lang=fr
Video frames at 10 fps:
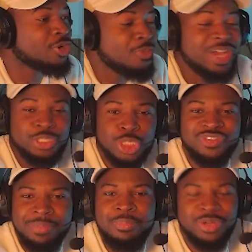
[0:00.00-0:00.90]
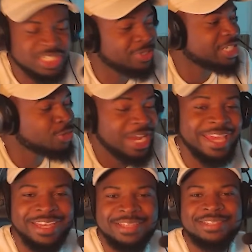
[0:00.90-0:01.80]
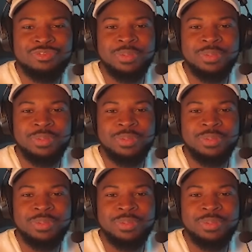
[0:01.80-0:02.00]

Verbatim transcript: Comment est-ce que je vais m'imposer dans les duels aériens s'il vous